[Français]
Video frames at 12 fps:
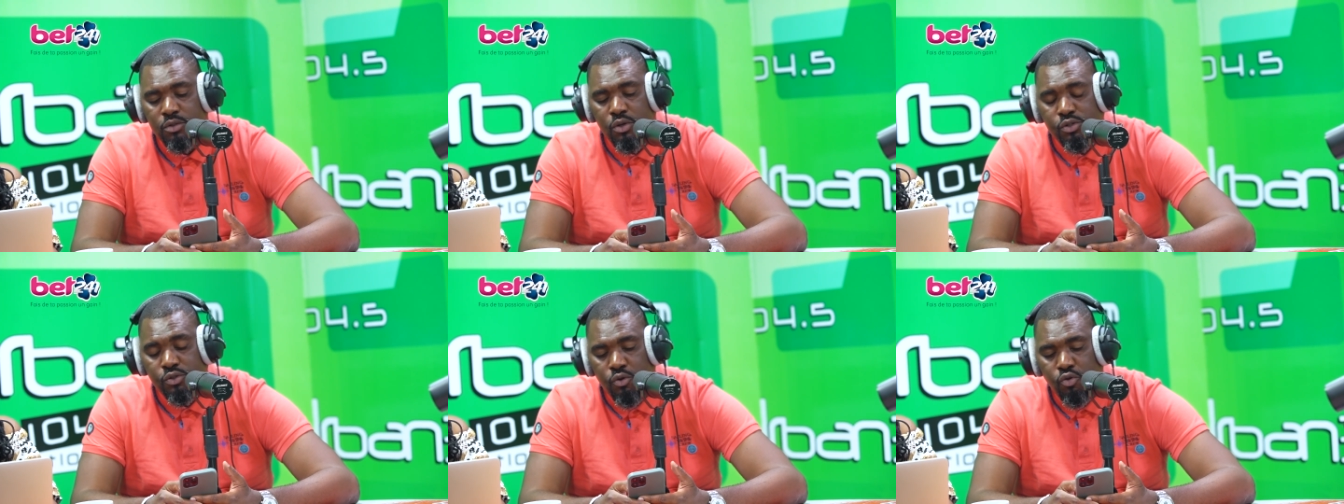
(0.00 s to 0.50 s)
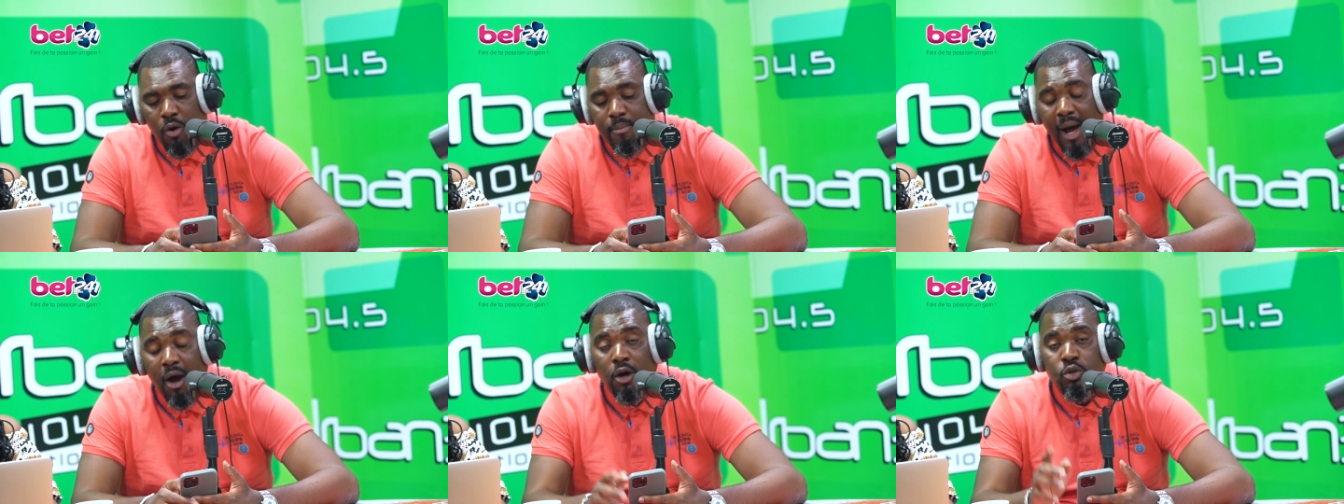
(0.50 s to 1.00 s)
de ce
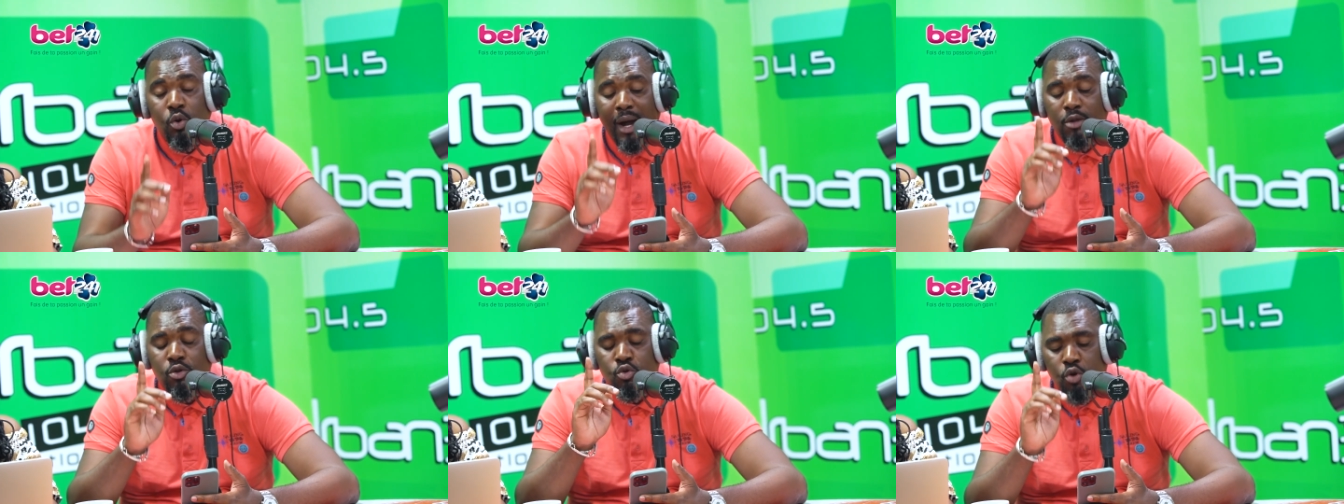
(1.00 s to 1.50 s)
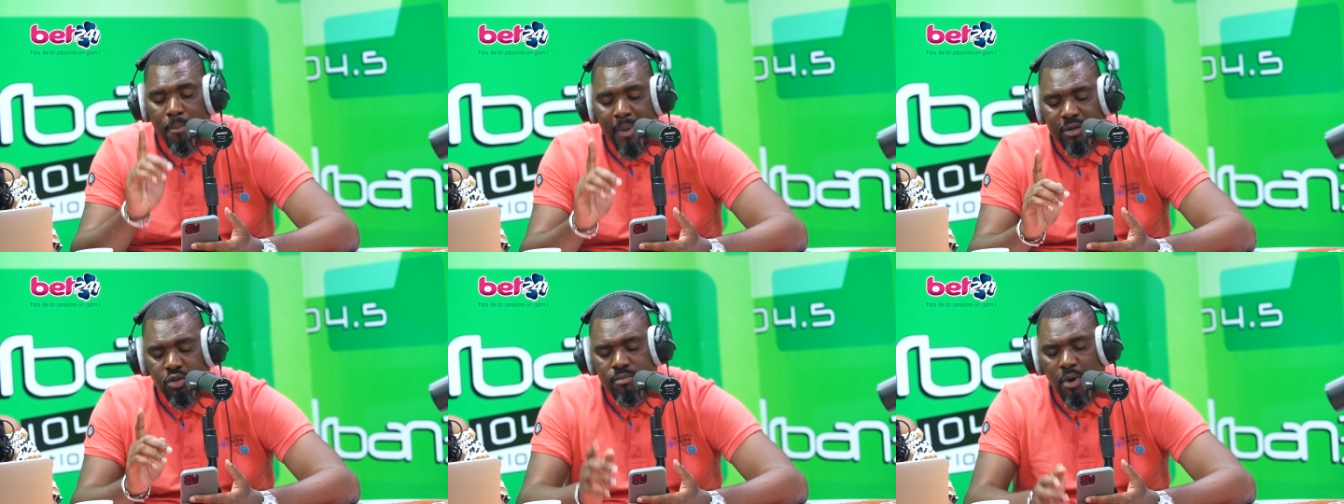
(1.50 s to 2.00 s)
combat, on aura le
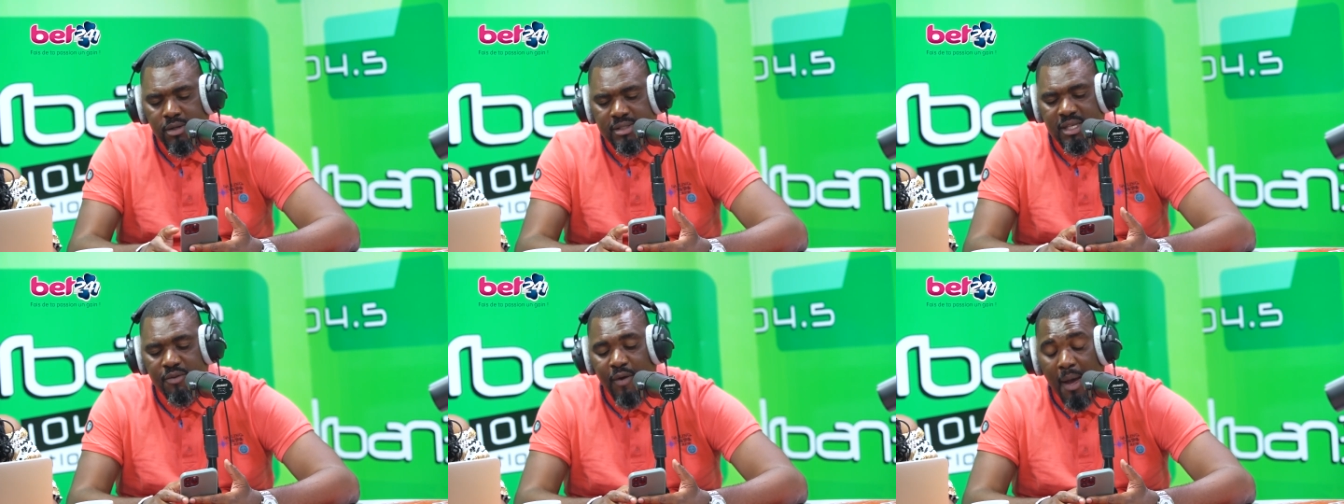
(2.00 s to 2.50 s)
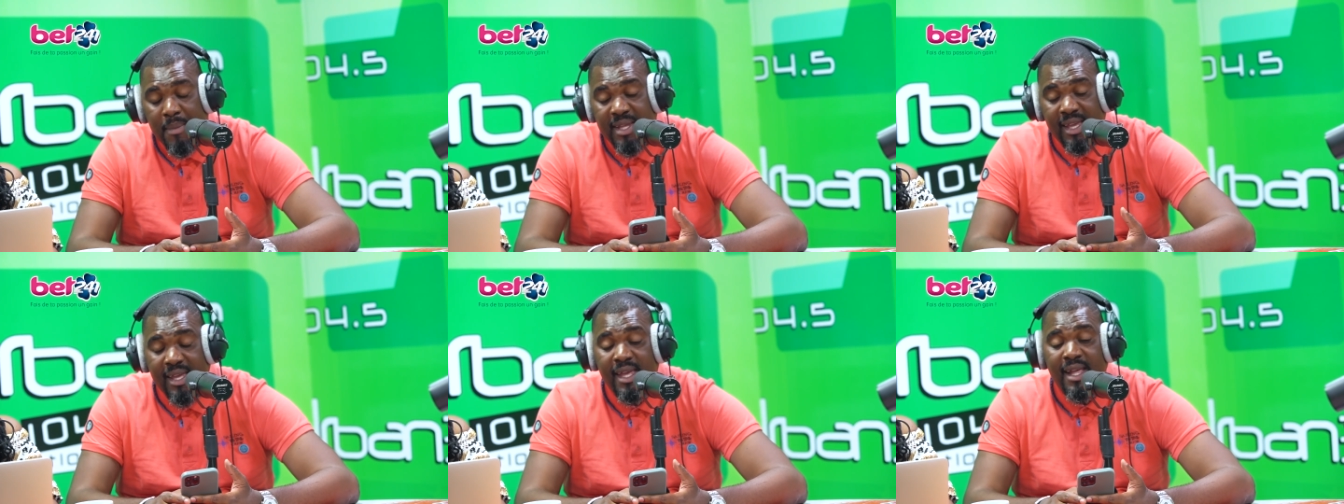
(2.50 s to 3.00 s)
combat de boxe qui va
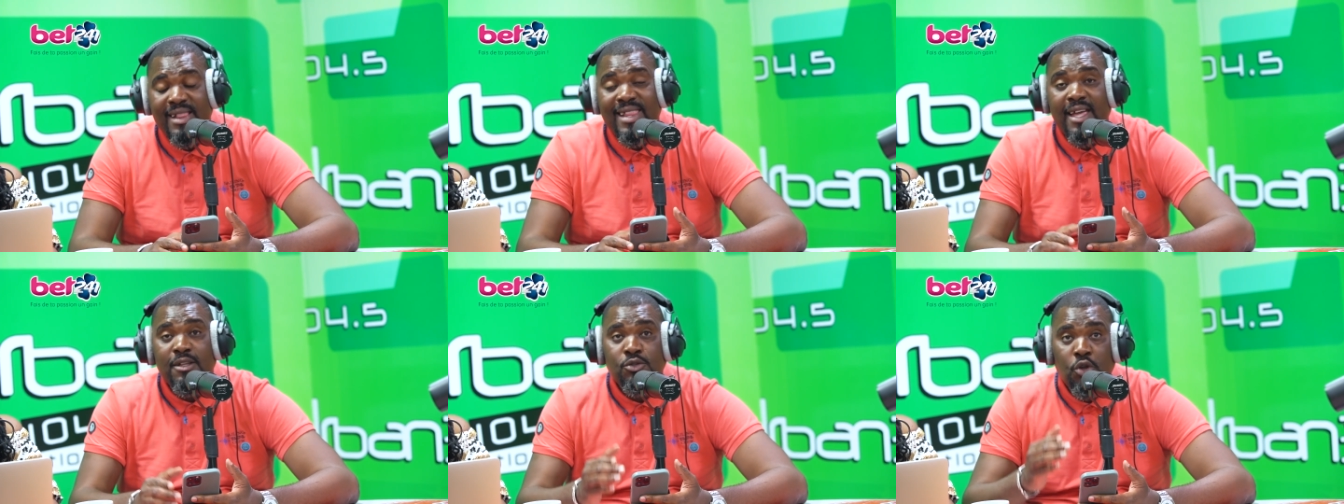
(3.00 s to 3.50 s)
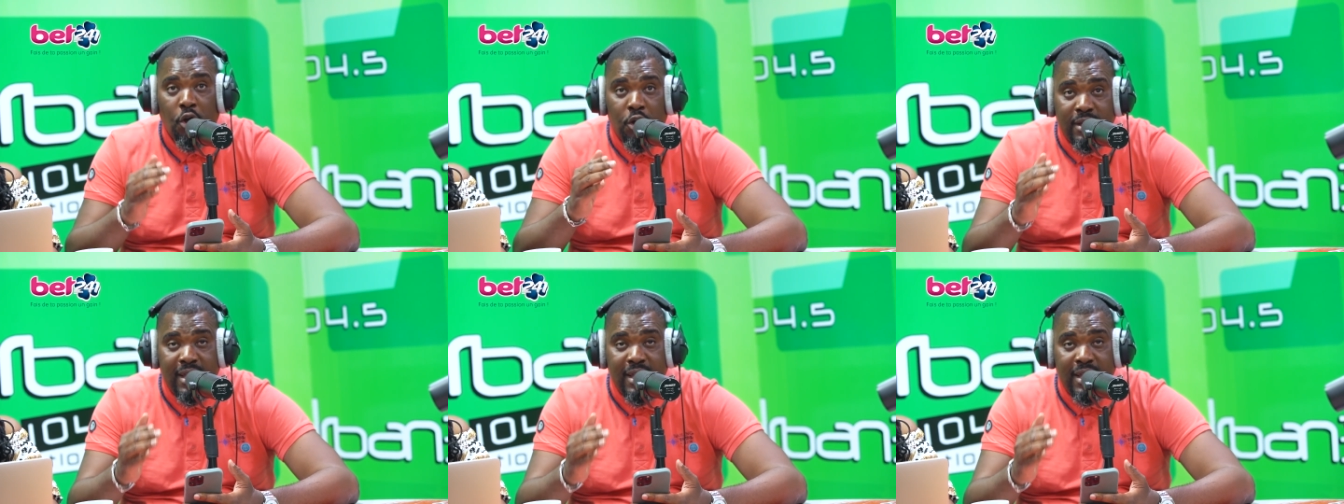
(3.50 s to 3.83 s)
amener les deux